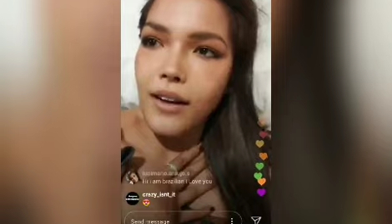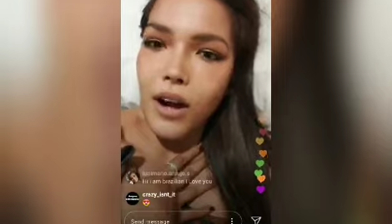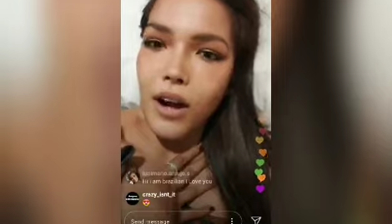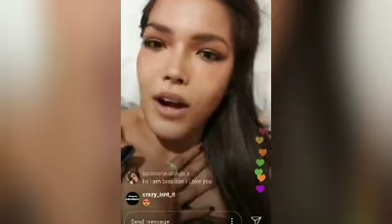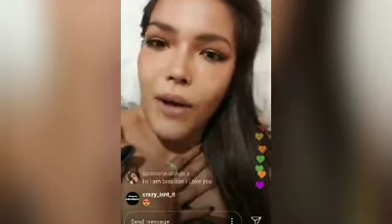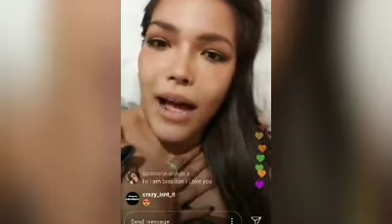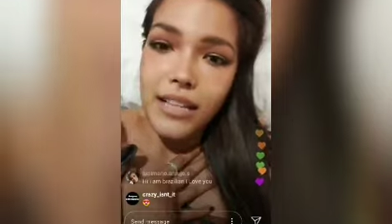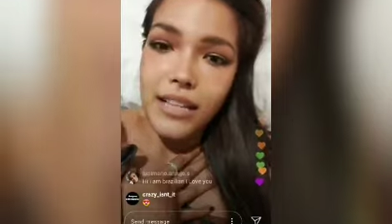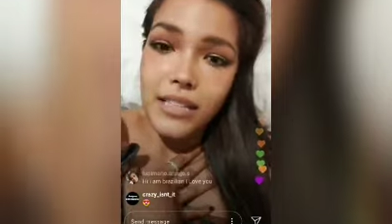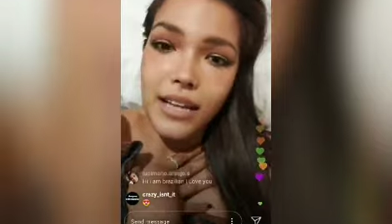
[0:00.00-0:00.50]
เรา
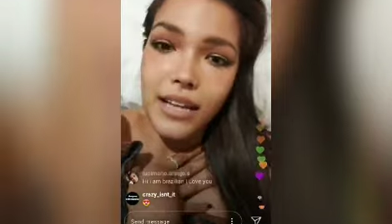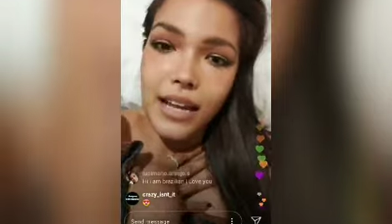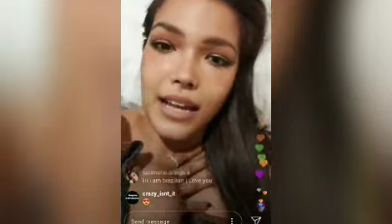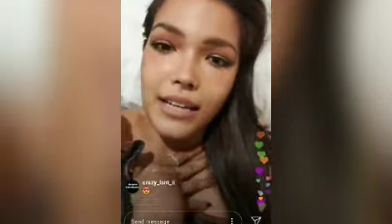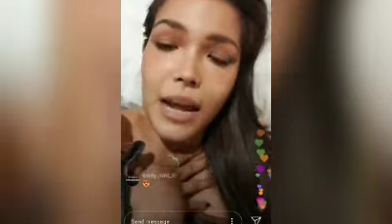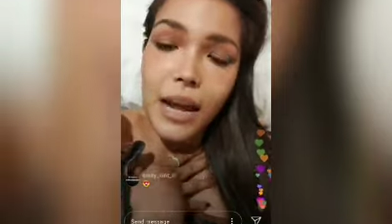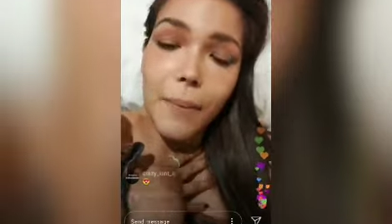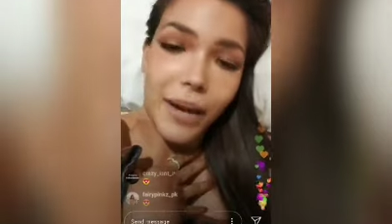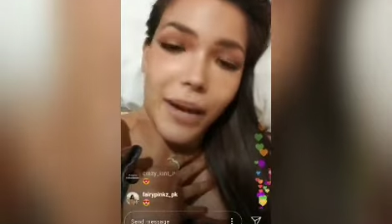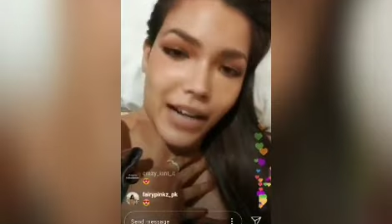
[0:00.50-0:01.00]
อาจจะ
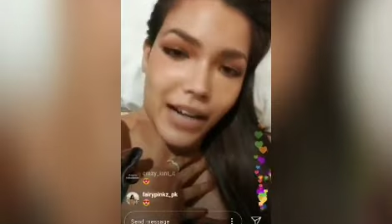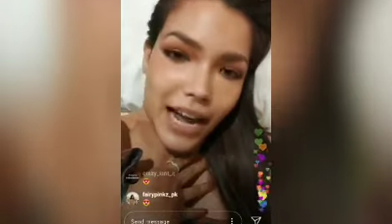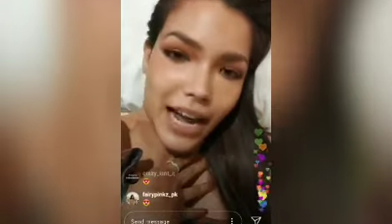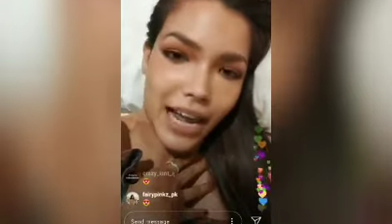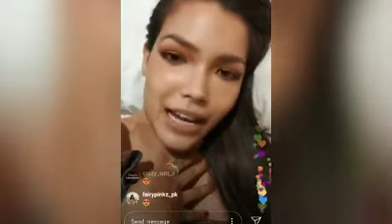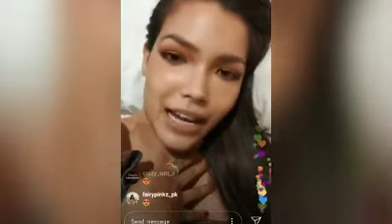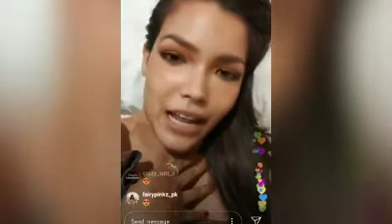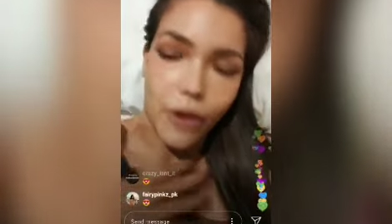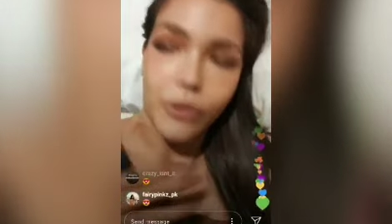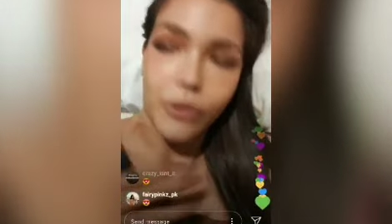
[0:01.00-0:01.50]
ทำอะไร
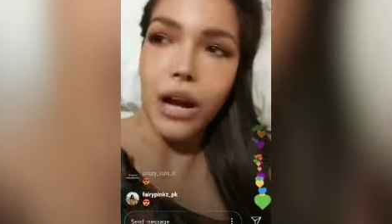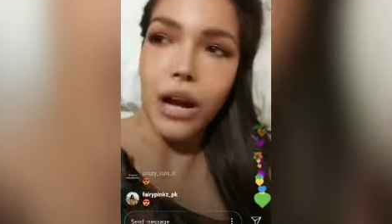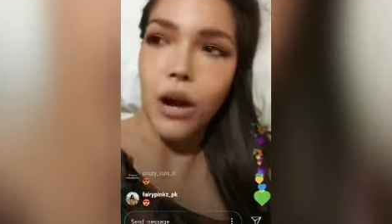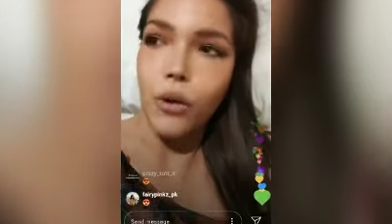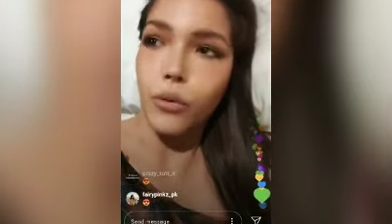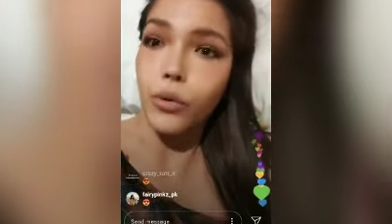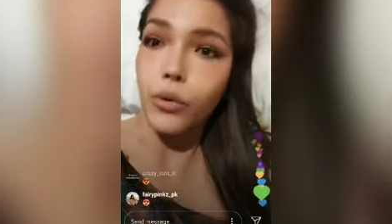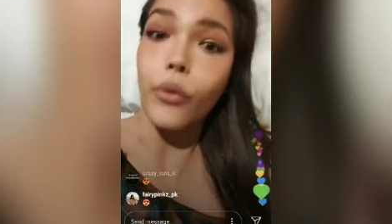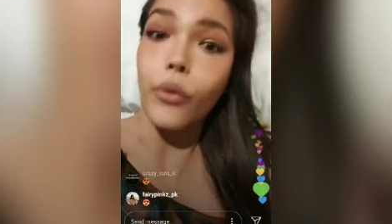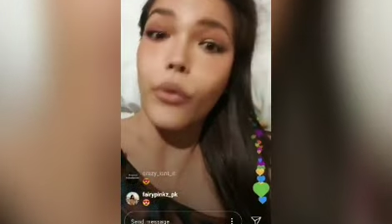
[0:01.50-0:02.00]
แล้วเรา
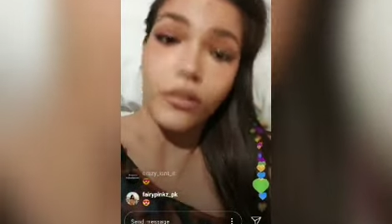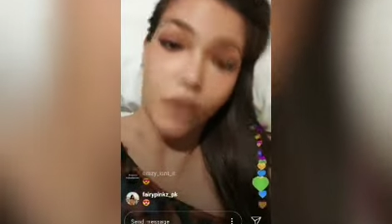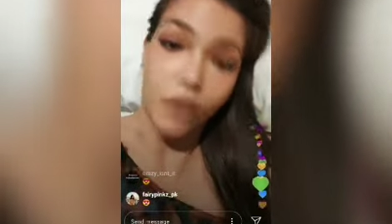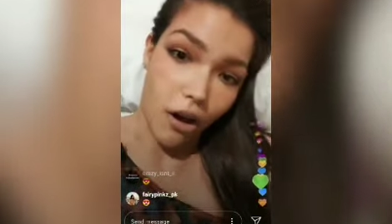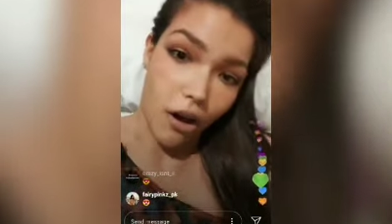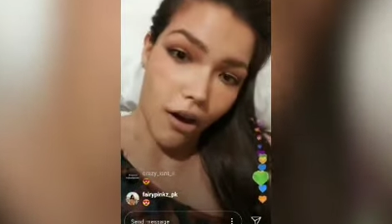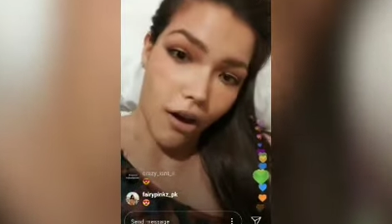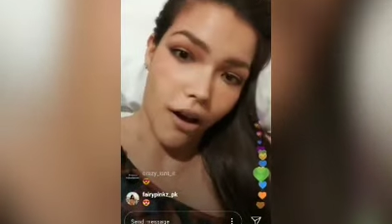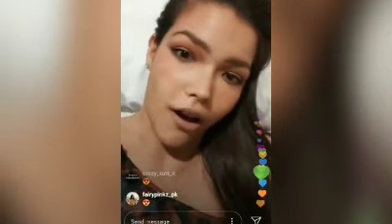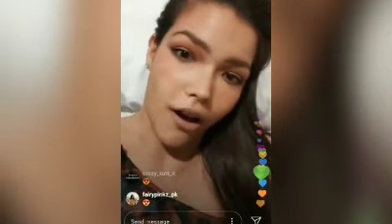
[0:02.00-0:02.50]
โดน
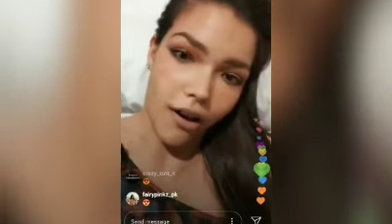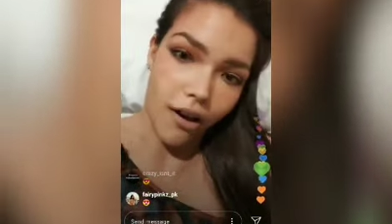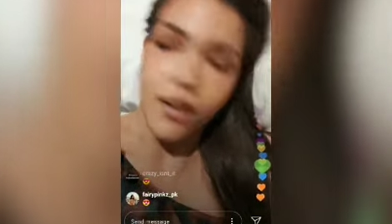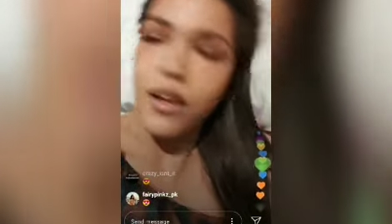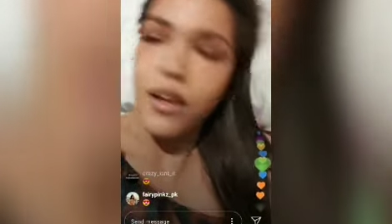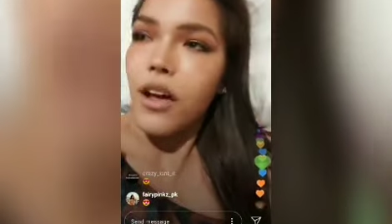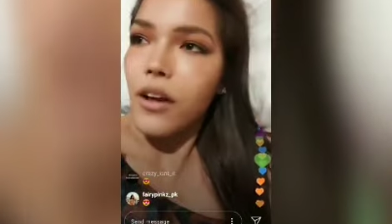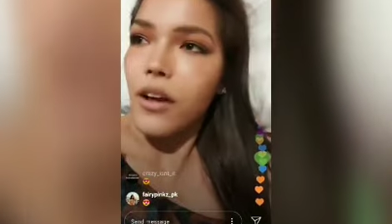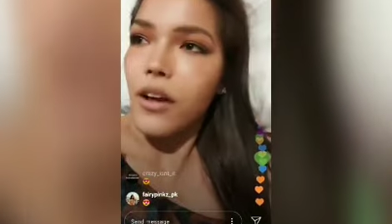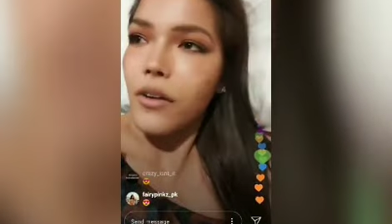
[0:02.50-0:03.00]
ล้อ
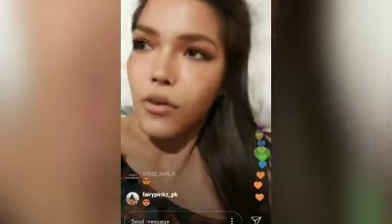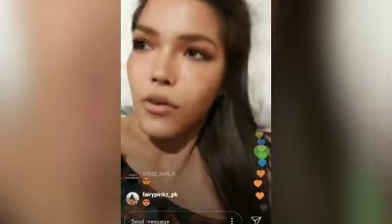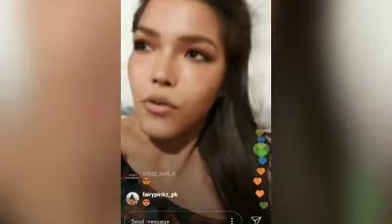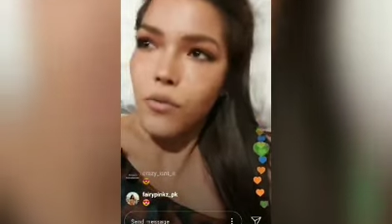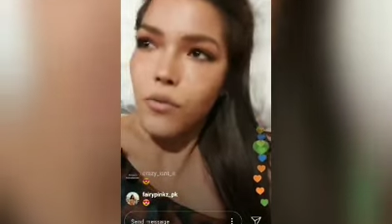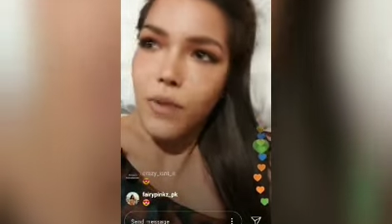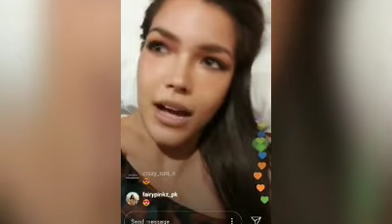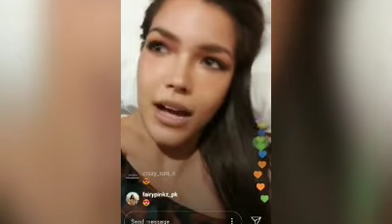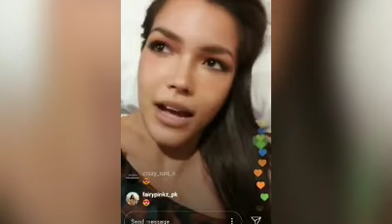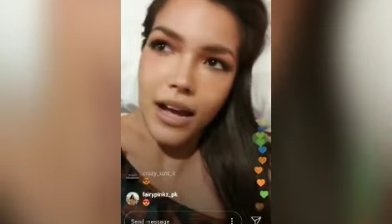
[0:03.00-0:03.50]
หรือ
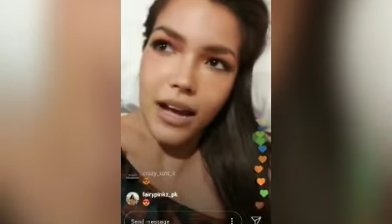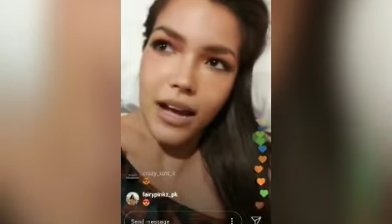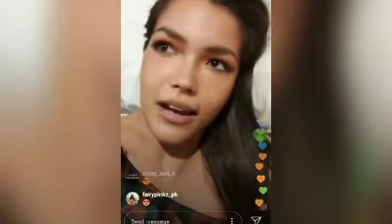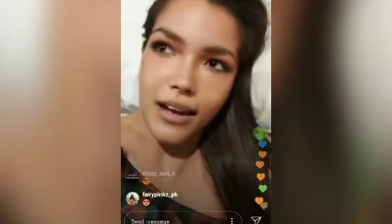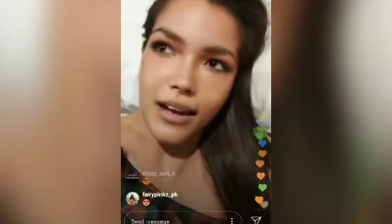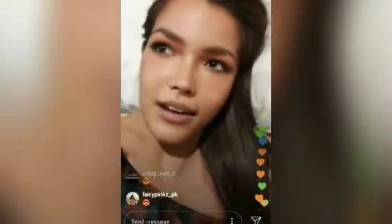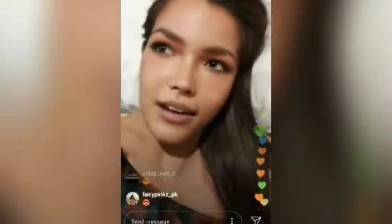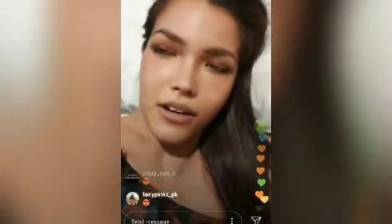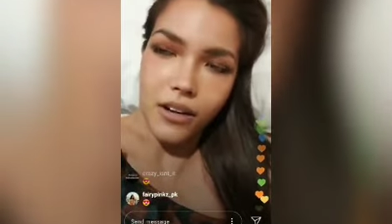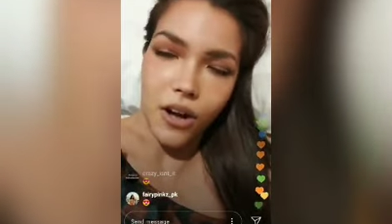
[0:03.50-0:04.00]
ว่า
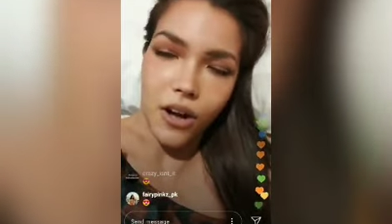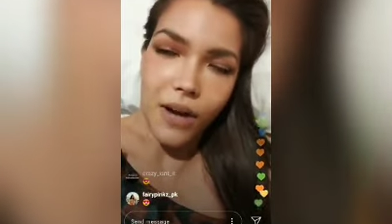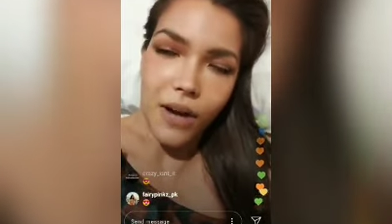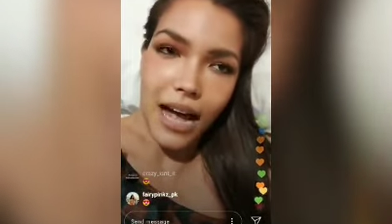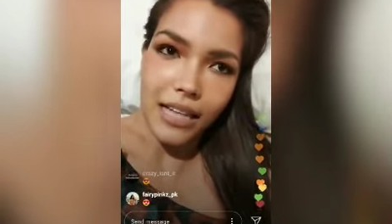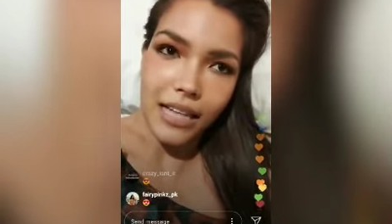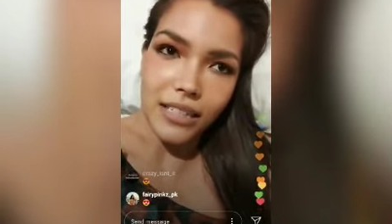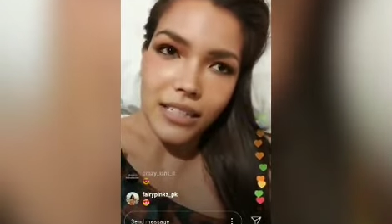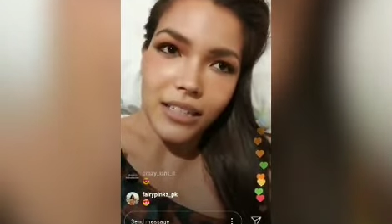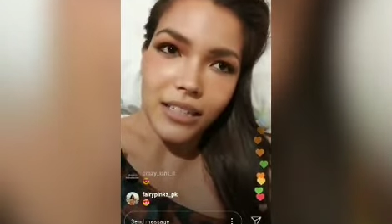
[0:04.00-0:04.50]
เรา
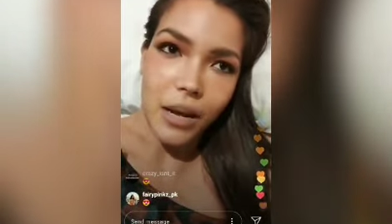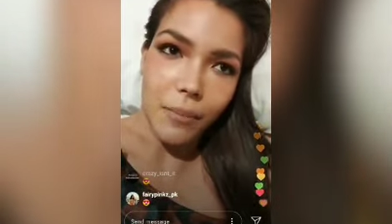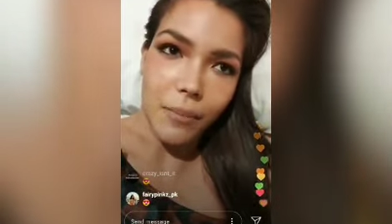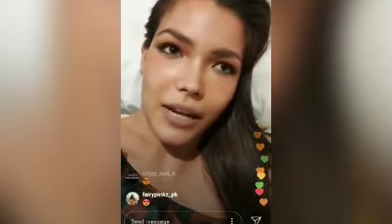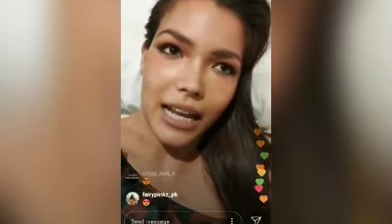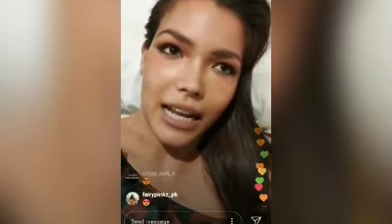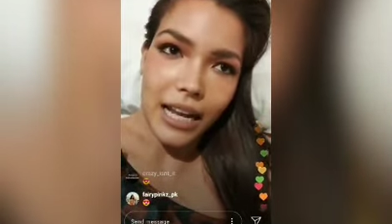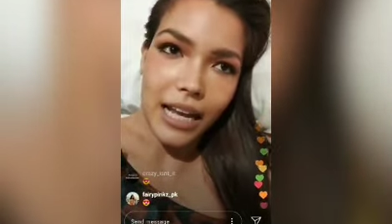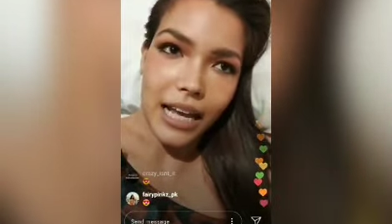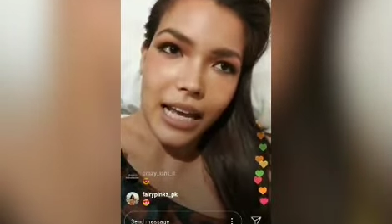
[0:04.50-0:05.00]
อาจจะทำ
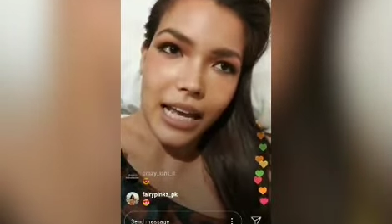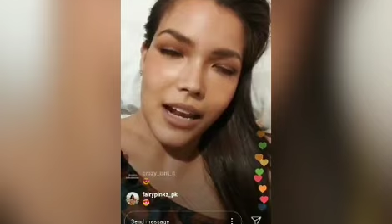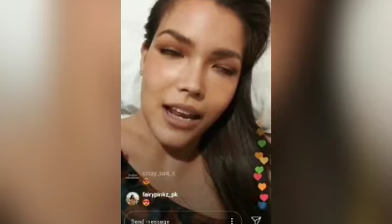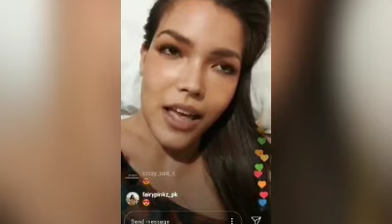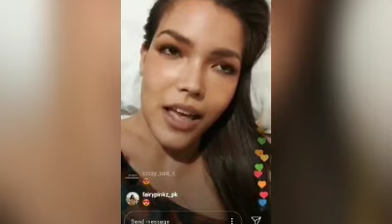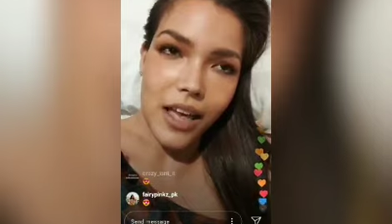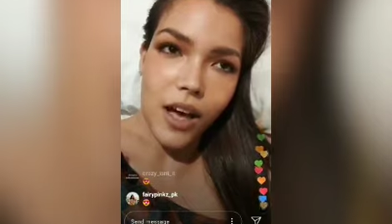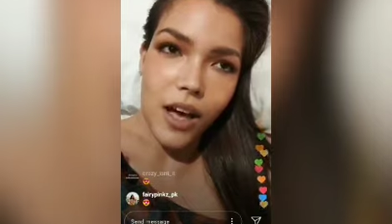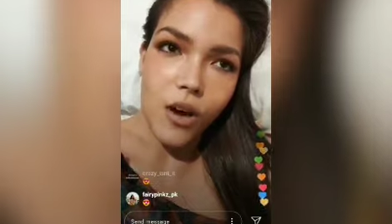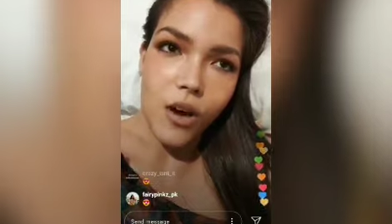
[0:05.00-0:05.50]
อะไร
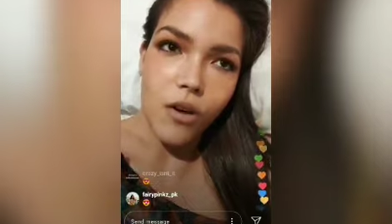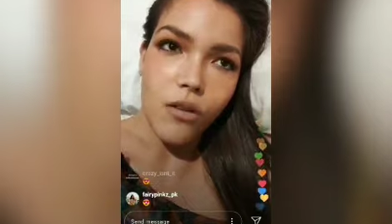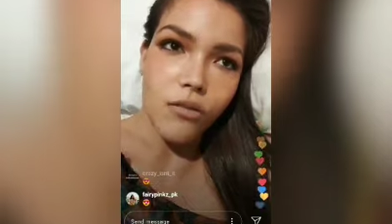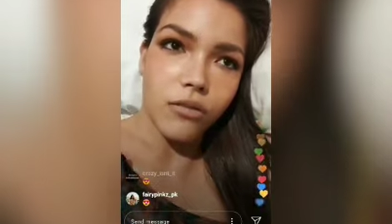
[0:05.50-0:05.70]
แล้ว